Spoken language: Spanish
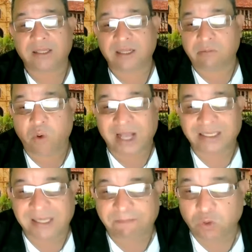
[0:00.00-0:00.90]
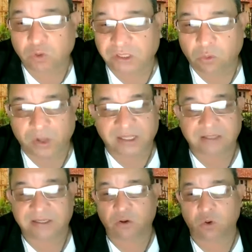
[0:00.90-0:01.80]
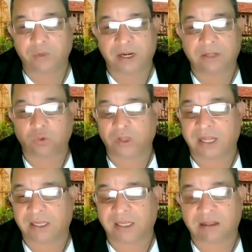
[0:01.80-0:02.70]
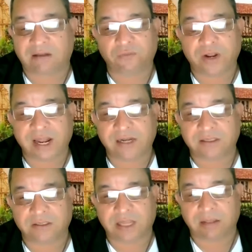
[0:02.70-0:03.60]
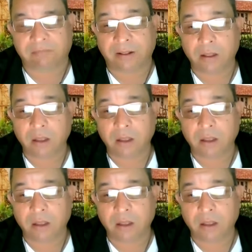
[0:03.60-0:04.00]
Tenemos a 155 mil estudiantes que están fuera del sistema.